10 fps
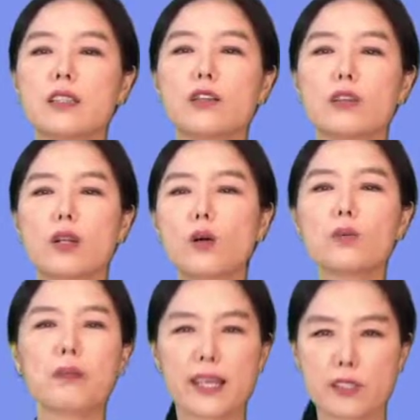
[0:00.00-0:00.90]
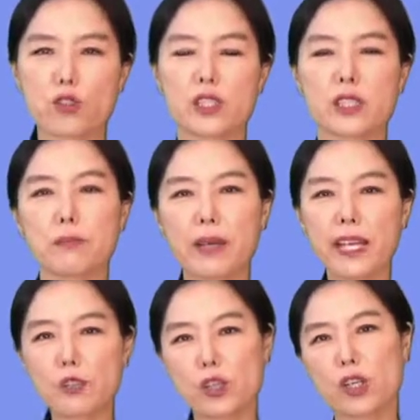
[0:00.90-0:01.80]
the long pasture,
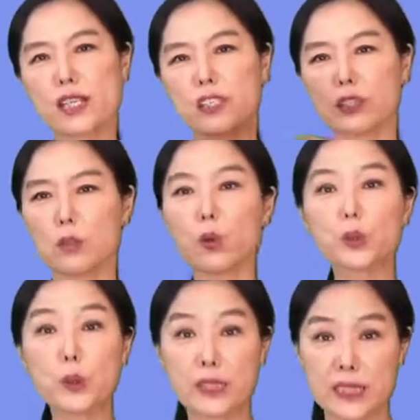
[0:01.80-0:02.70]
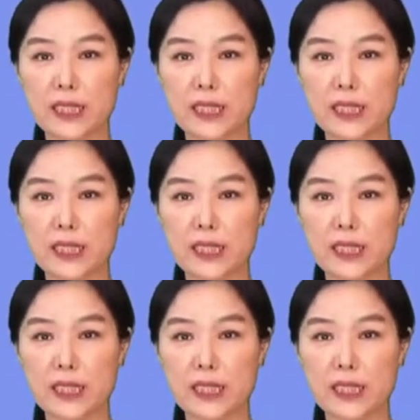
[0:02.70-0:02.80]
pasture라는 거 이제 목초지,